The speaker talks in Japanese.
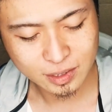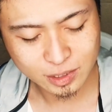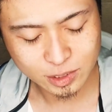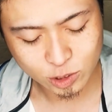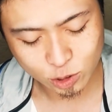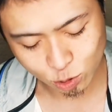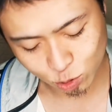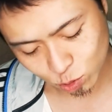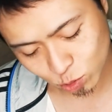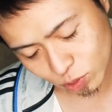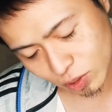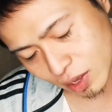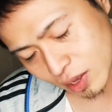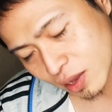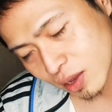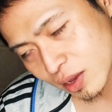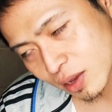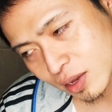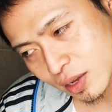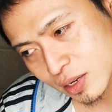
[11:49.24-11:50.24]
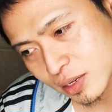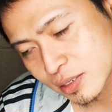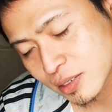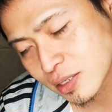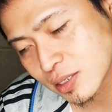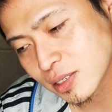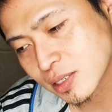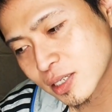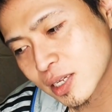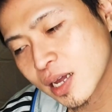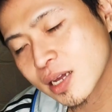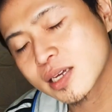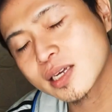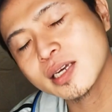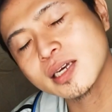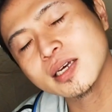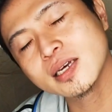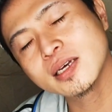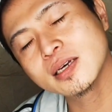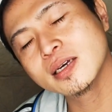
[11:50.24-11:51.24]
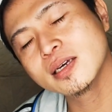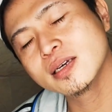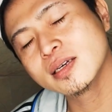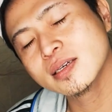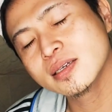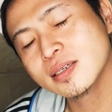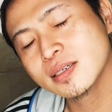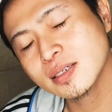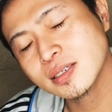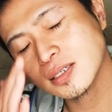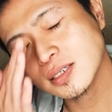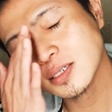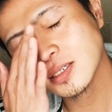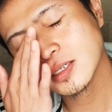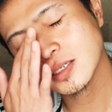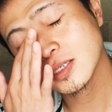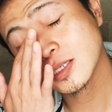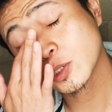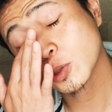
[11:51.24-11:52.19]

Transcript: ちょっとね最近